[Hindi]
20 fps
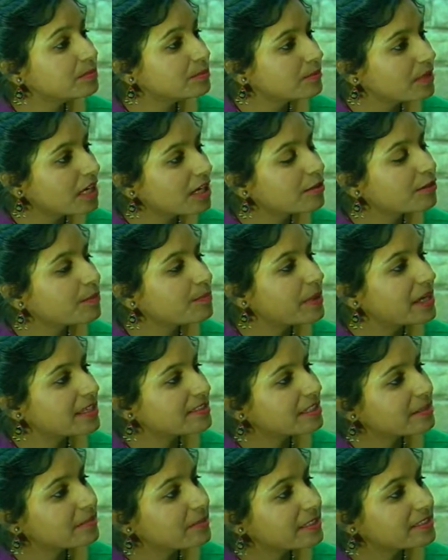बुआ को
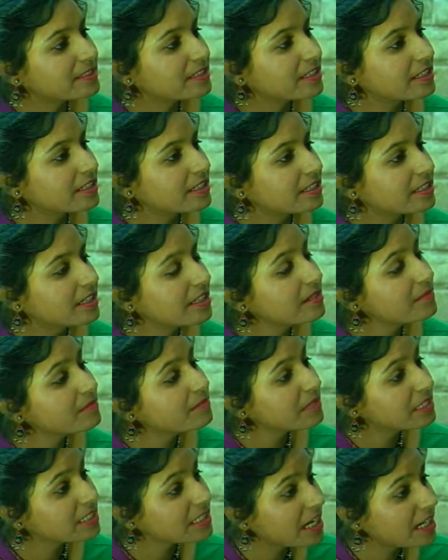पैसा भेजने के लिए
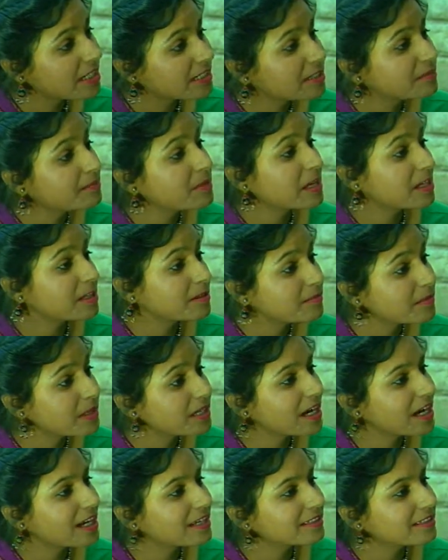मनी आर्डर फार्म
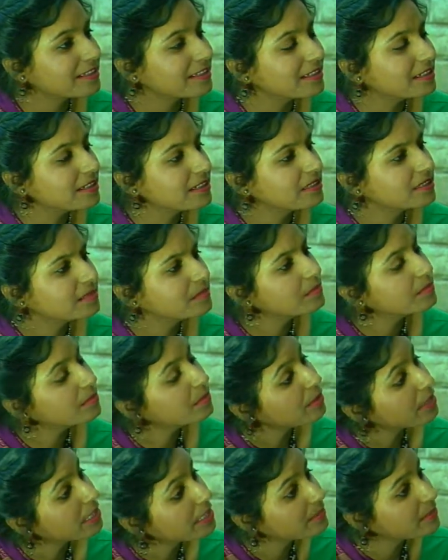मंगाए थे
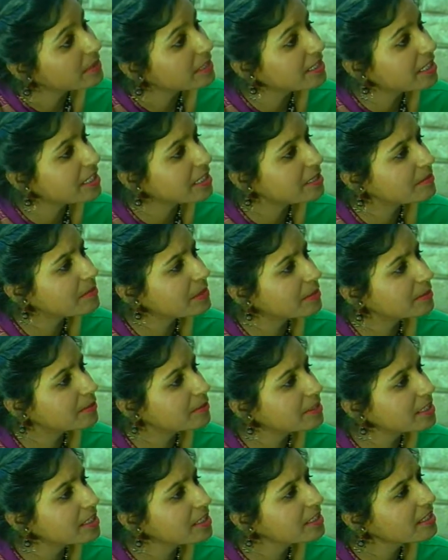मोहन भैया के
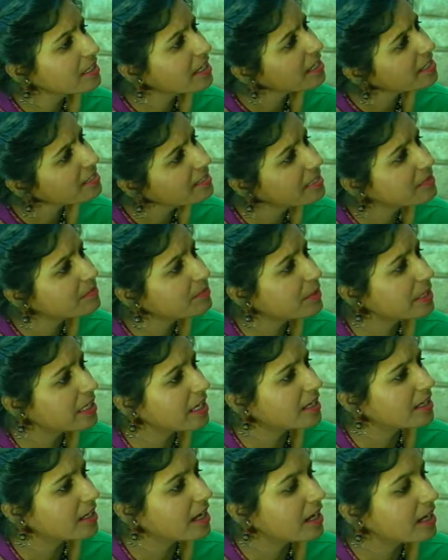भरोसे कई दिन पड़ा
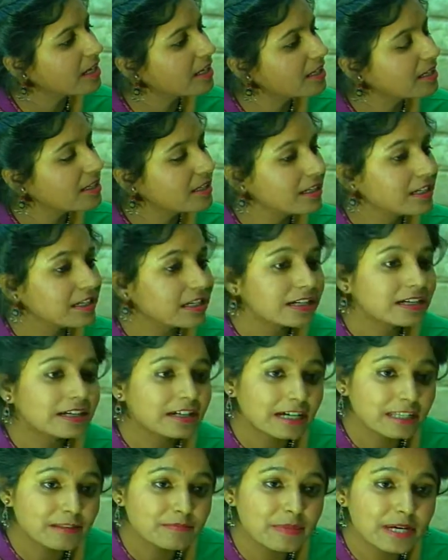रहा
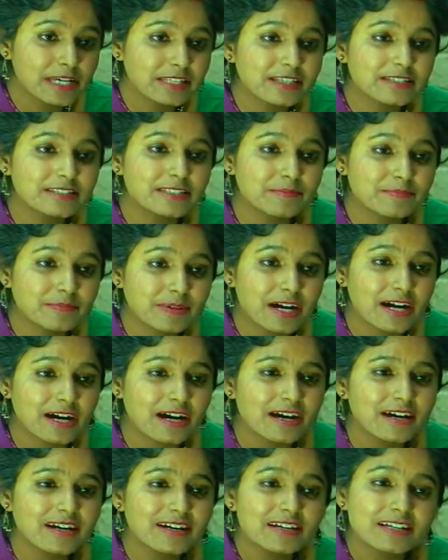कल मैंने जब कहा
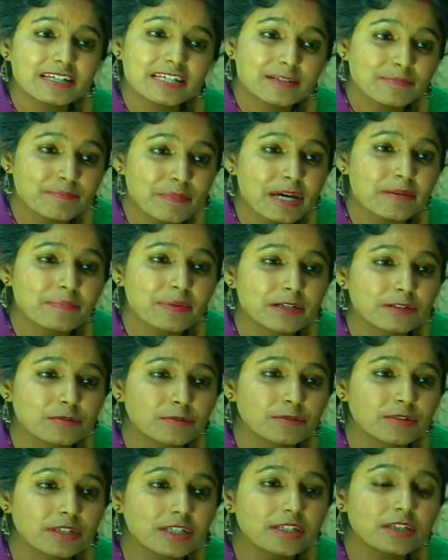कि मैं भर
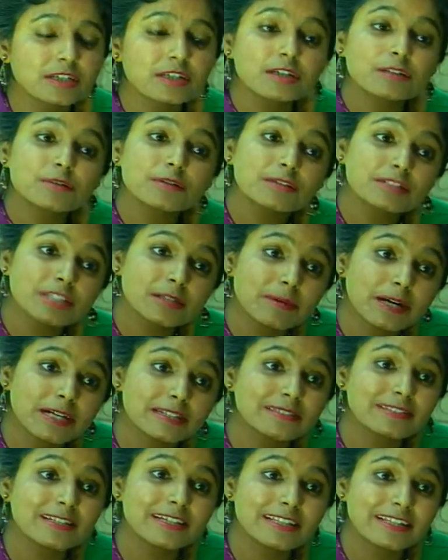दूंगी तो सब
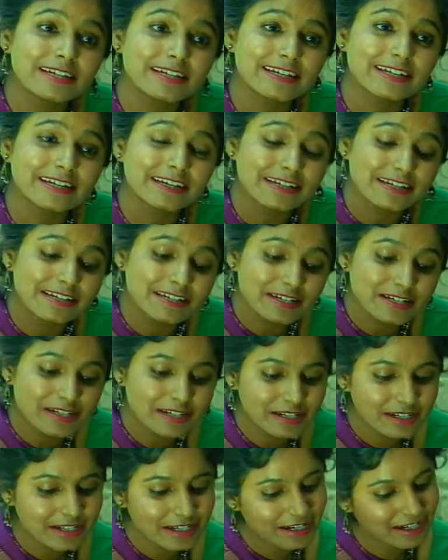हंसने लगे
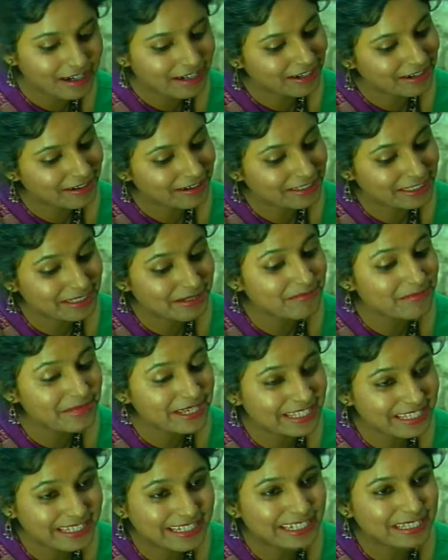और जब
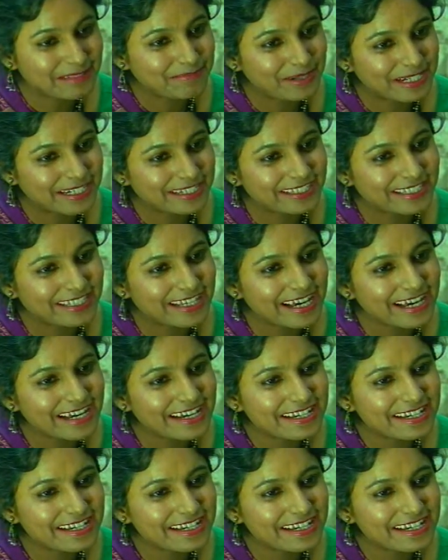मैंने कल भर दिया